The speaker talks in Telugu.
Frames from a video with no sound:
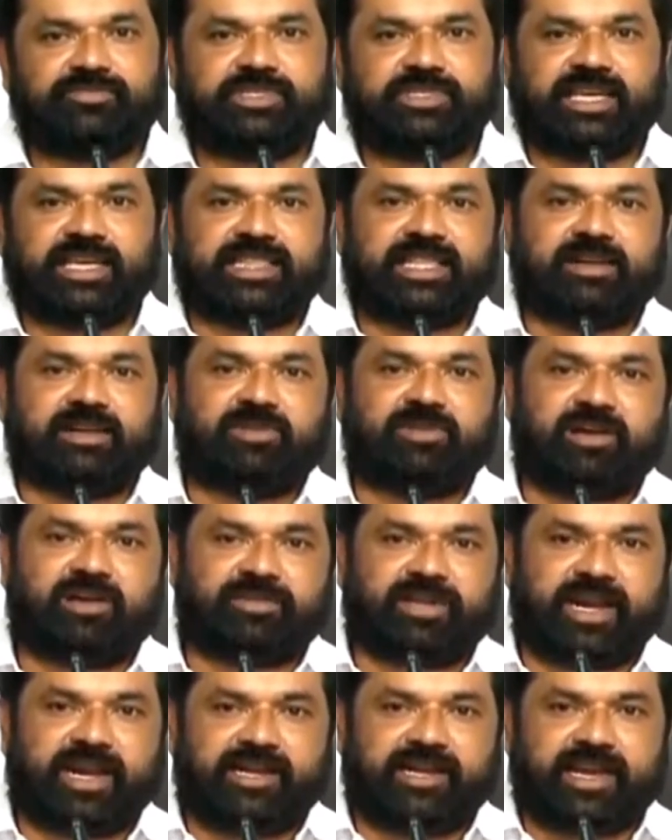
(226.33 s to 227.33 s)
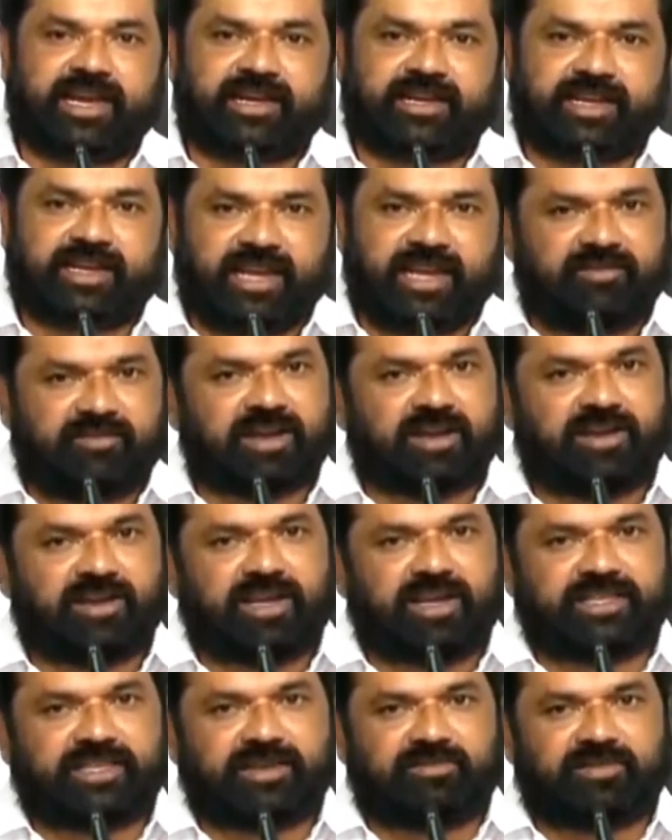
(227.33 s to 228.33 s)
చంద్రబాబు నాయుడు గారికి ఏ హక్కులు
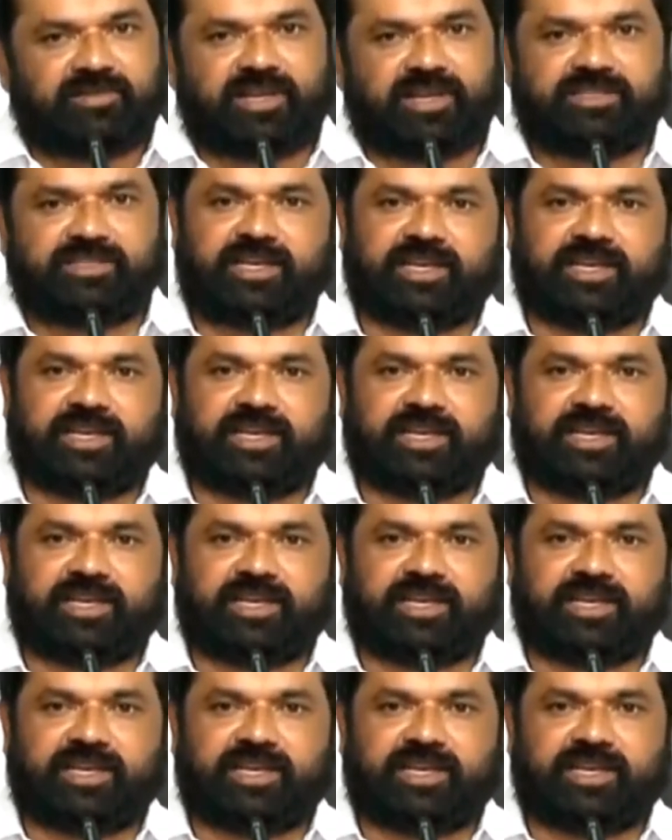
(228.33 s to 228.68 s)
అయితే ఉన్నాయో